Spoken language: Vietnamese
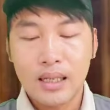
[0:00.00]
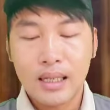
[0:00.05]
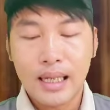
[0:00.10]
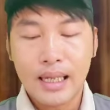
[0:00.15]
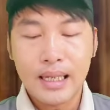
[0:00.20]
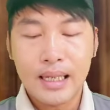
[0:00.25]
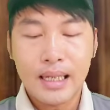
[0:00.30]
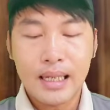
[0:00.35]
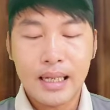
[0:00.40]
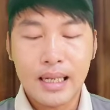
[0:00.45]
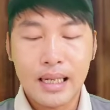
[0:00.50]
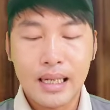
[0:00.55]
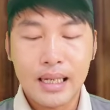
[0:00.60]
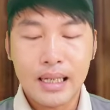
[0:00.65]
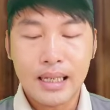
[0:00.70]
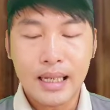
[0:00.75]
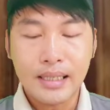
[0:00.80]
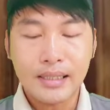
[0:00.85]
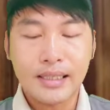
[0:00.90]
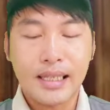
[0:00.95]
cái
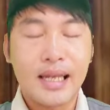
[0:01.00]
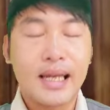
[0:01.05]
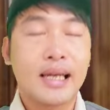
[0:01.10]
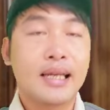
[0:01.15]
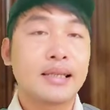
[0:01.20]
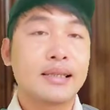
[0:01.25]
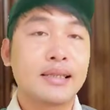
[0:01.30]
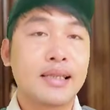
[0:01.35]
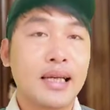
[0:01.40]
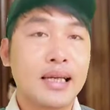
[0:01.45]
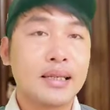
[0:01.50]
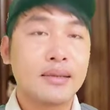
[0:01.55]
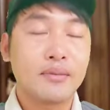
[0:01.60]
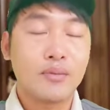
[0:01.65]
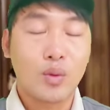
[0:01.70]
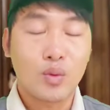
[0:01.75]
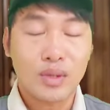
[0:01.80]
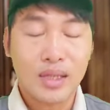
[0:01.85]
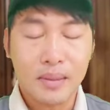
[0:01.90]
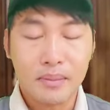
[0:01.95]
à, lái xe
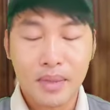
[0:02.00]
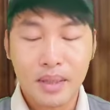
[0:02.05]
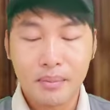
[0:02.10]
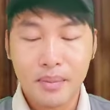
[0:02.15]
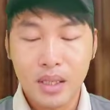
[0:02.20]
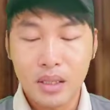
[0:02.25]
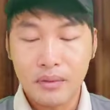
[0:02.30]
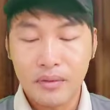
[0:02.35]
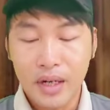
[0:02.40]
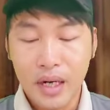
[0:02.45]
trên 150